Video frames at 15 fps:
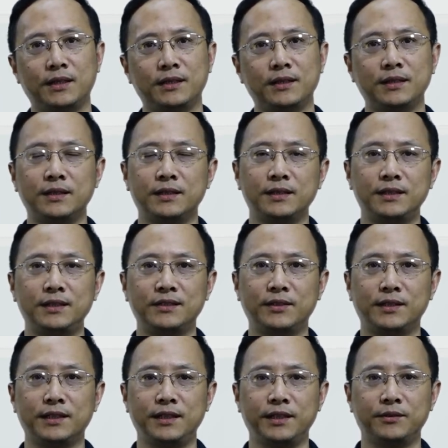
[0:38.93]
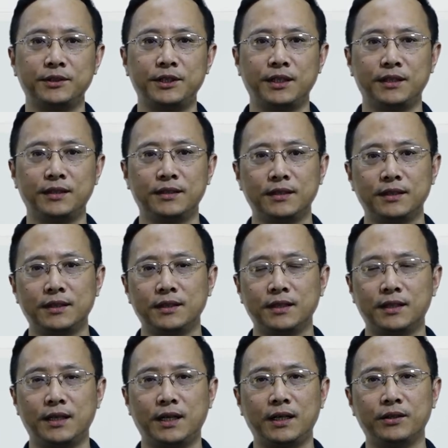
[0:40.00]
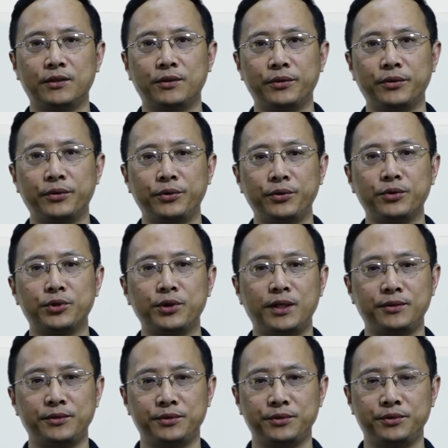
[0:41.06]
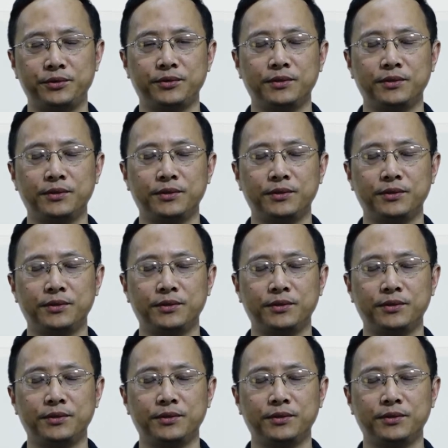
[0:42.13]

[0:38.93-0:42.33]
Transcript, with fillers: 和计算的流程，啊，还有运算语句、